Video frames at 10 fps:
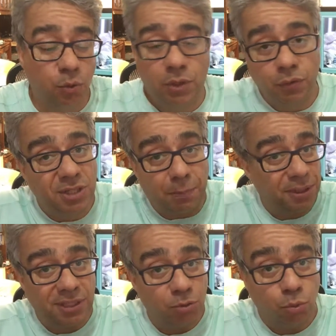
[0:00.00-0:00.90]
do que você
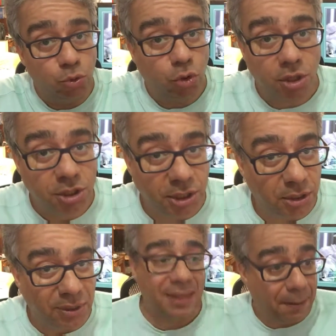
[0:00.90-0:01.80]
aprender tudo
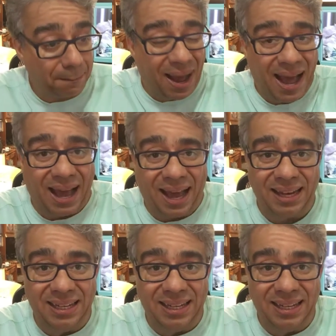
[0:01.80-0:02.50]
sozinho, na marra,